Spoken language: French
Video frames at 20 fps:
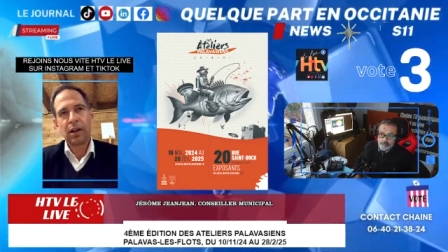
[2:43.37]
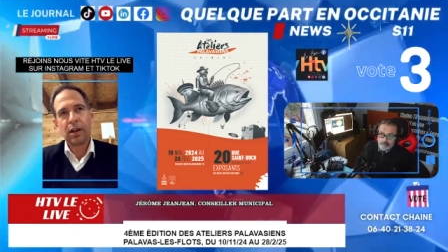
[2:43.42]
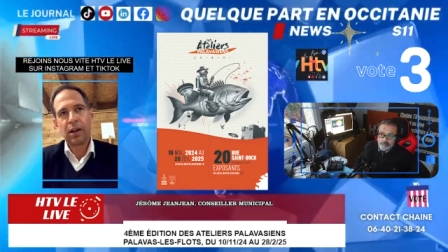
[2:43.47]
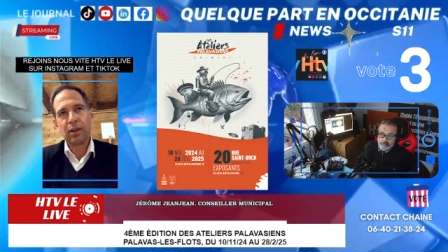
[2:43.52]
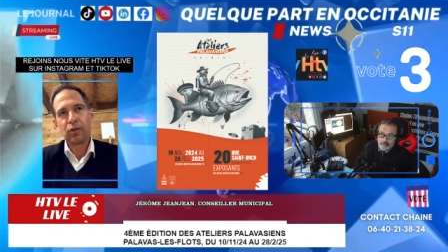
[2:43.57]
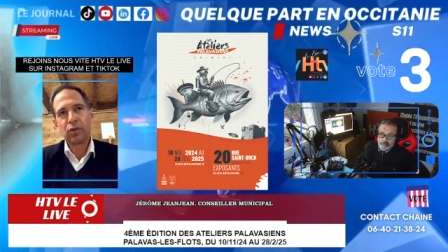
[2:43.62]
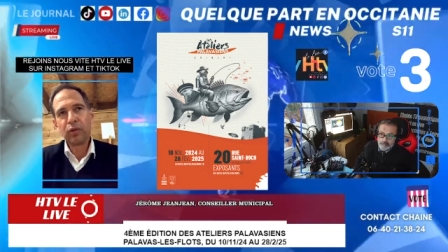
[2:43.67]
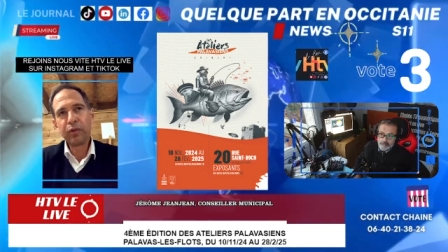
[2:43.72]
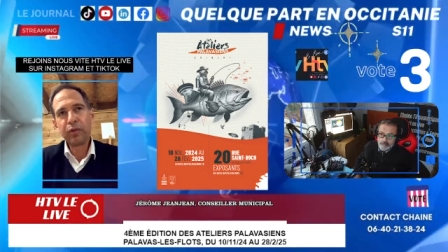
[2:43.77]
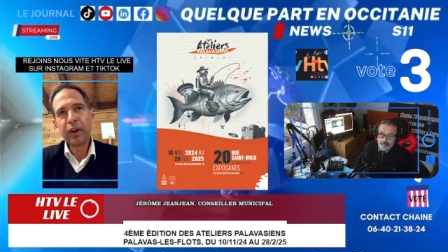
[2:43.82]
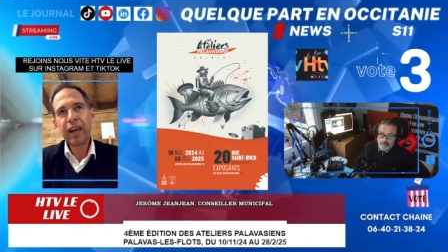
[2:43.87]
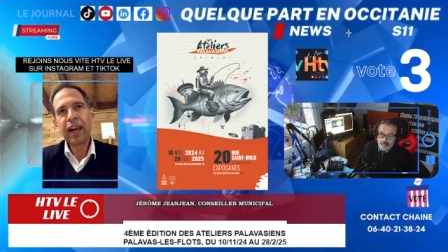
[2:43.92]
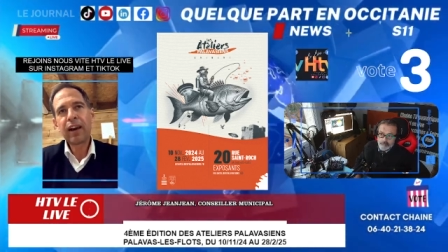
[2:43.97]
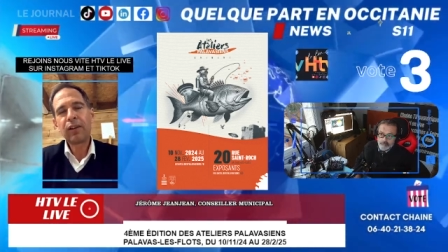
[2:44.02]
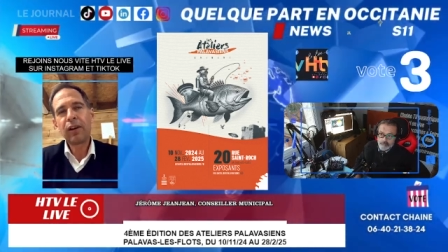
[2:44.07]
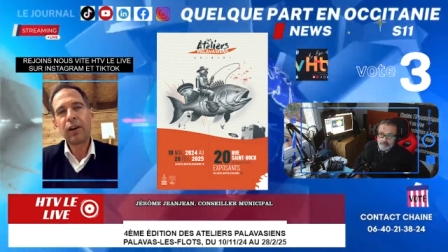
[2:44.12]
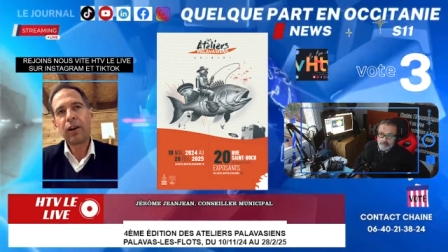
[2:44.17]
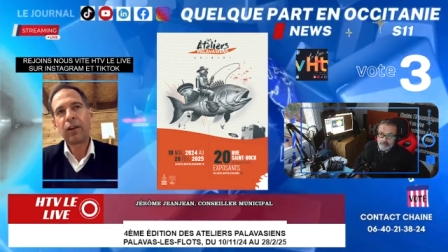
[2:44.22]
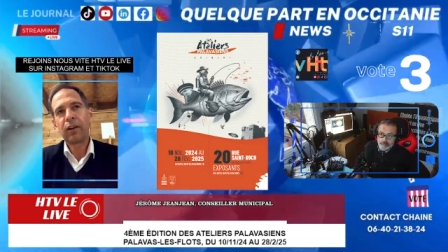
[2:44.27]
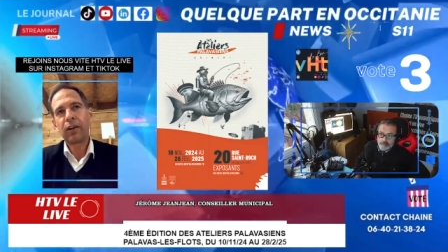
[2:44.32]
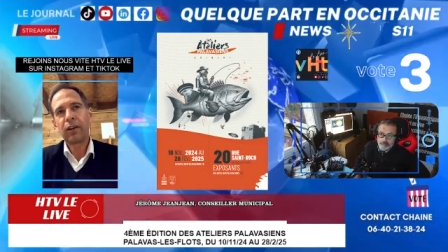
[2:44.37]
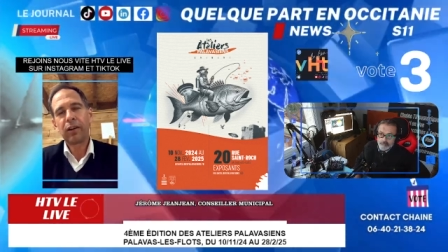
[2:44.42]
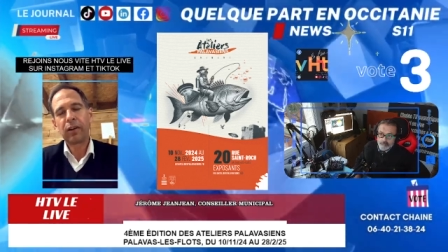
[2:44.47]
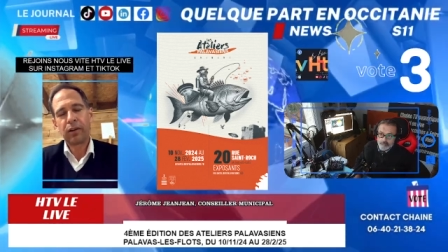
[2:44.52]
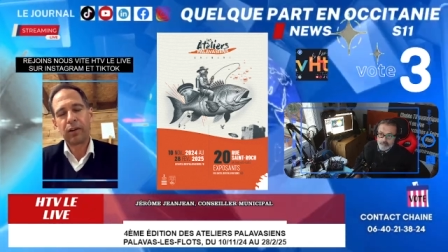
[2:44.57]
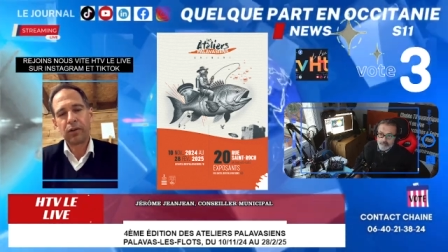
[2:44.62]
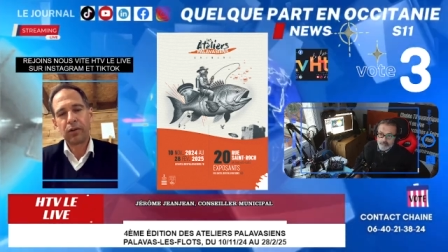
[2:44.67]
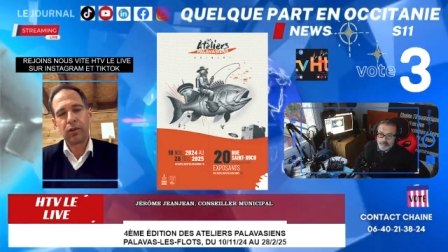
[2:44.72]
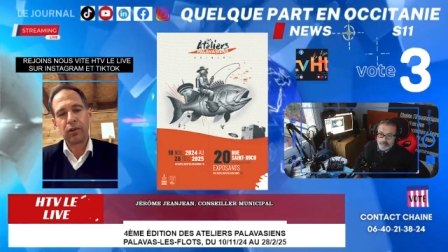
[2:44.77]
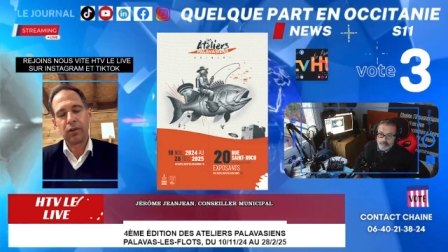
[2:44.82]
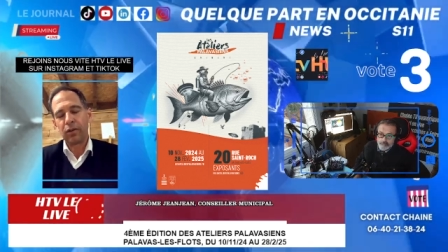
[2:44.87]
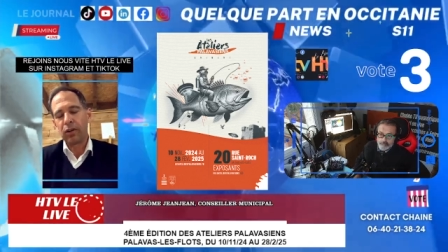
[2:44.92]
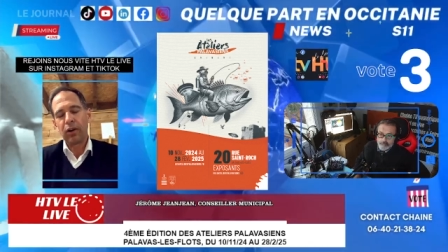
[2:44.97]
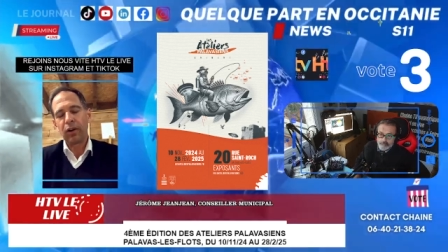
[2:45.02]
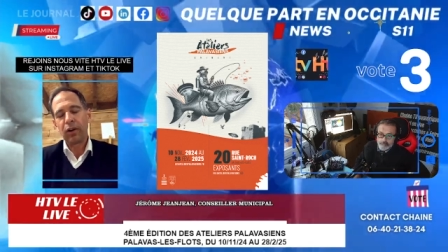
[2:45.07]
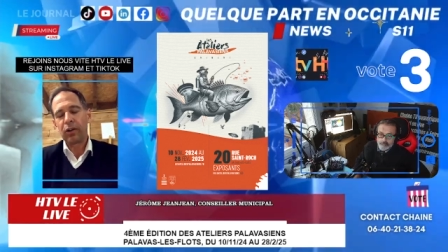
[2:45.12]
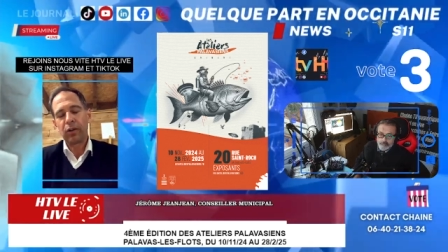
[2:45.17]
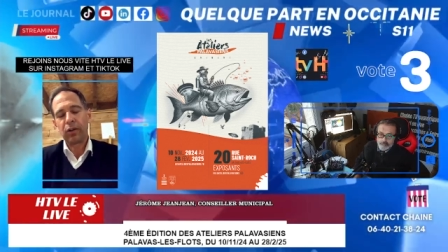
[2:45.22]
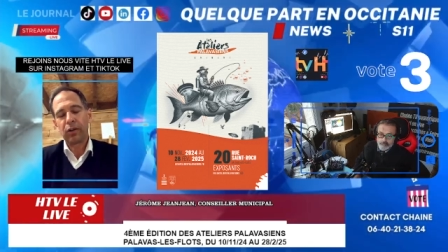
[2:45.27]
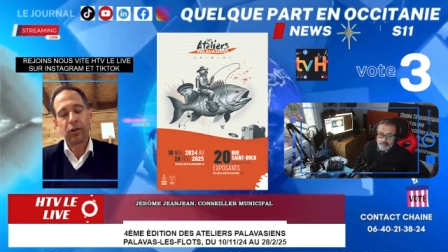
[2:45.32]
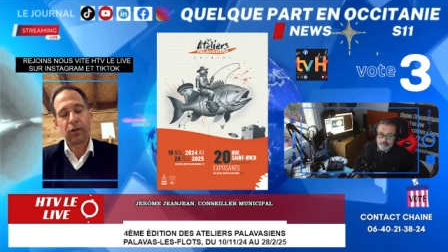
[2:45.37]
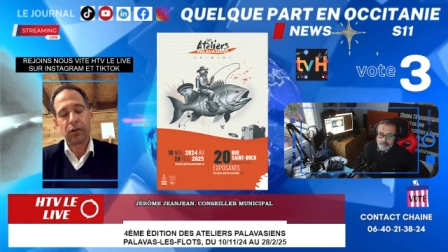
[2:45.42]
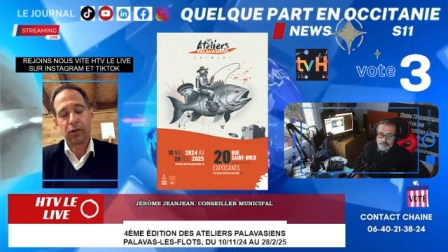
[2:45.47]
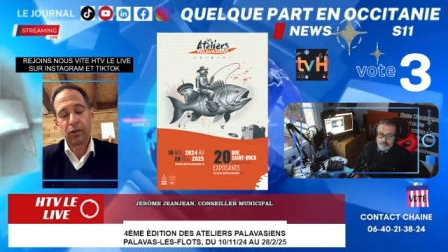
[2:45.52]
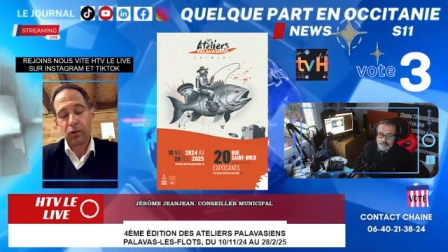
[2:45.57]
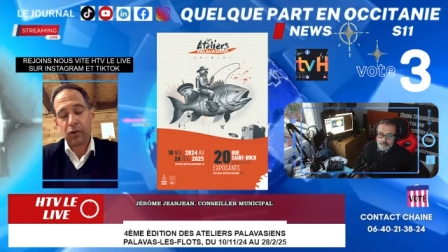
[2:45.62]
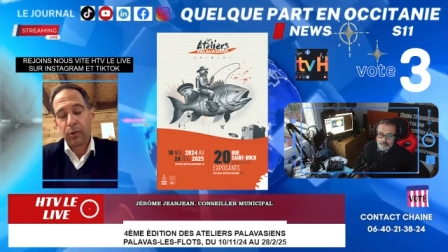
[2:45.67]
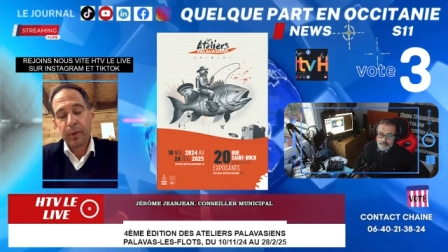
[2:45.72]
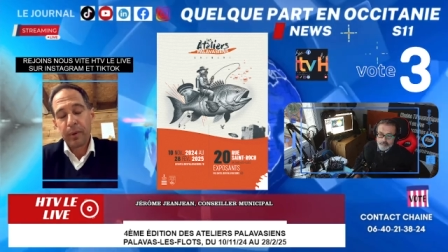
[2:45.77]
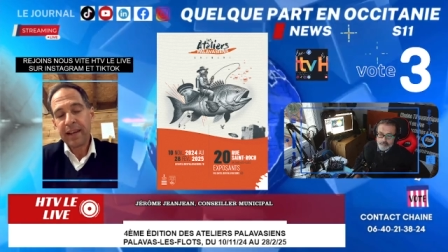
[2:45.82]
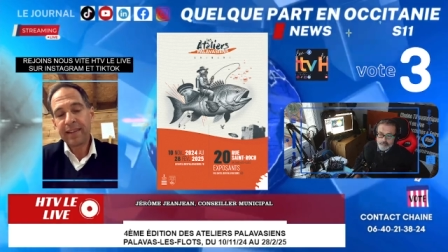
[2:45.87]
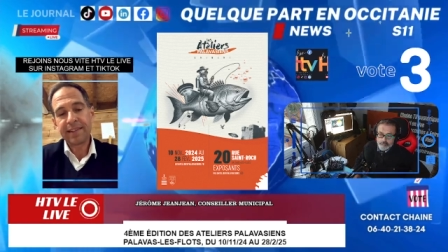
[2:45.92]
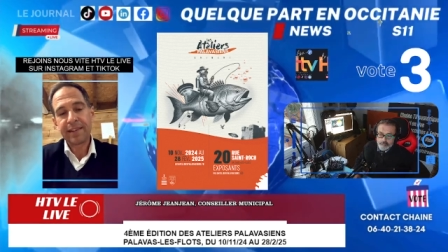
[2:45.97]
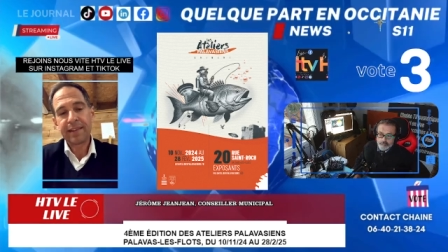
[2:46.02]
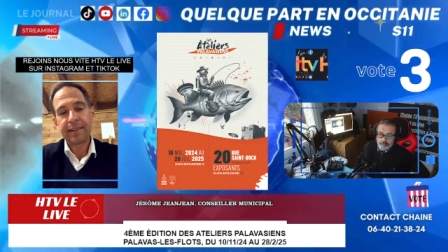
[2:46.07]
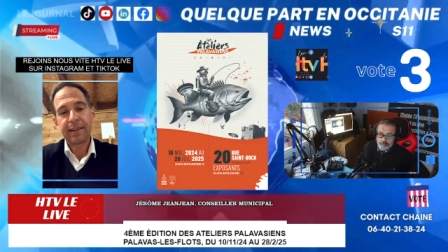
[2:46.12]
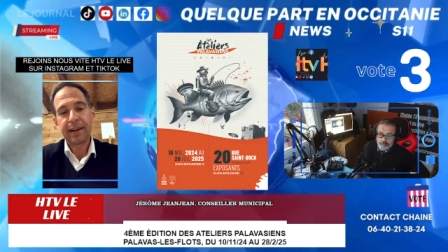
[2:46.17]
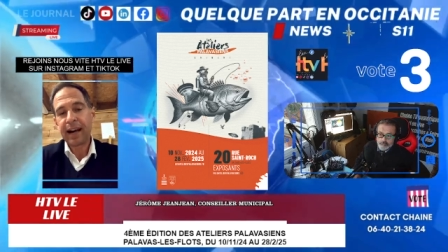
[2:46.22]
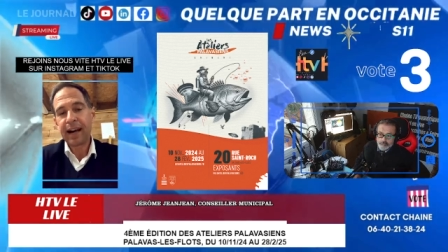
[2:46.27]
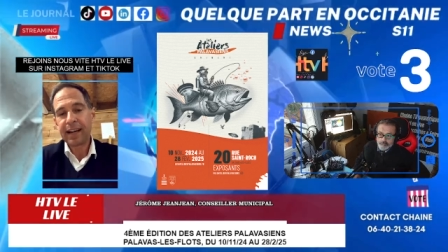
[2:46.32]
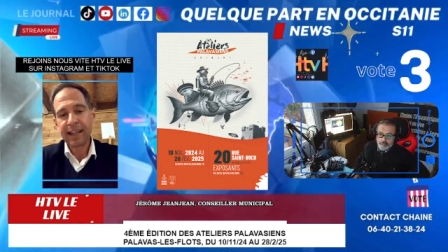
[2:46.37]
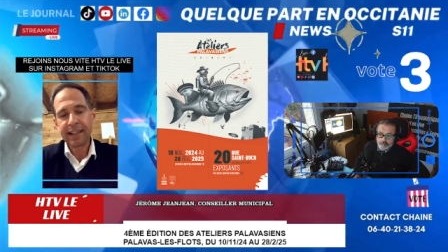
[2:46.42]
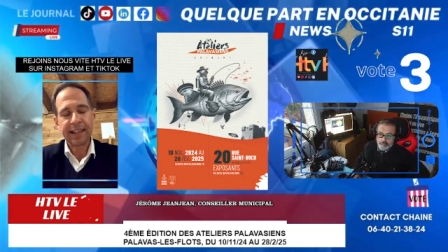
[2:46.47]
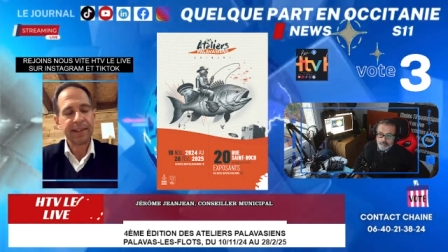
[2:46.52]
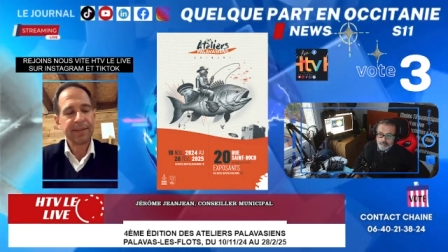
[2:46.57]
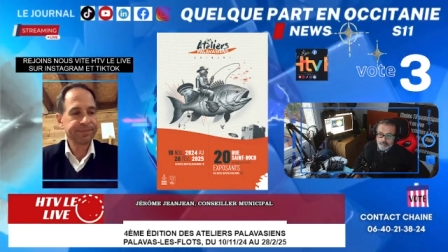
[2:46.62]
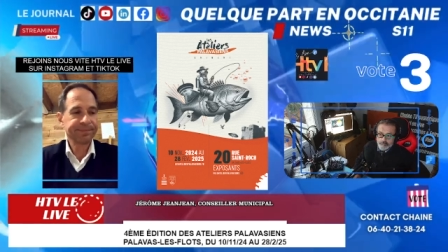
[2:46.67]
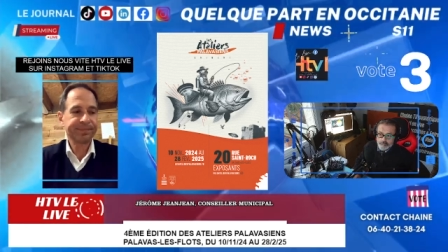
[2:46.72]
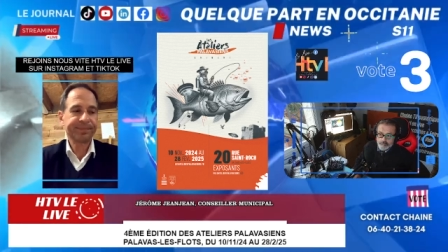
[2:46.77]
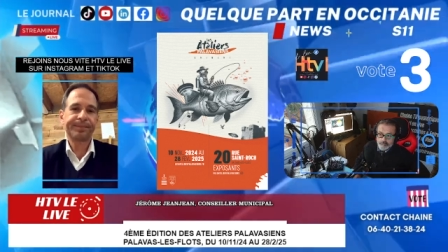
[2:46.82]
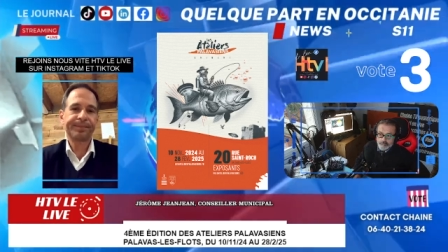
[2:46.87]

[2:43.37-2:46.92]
euh, d'ouvrir leur, euh, leur euh, commerce à l'année.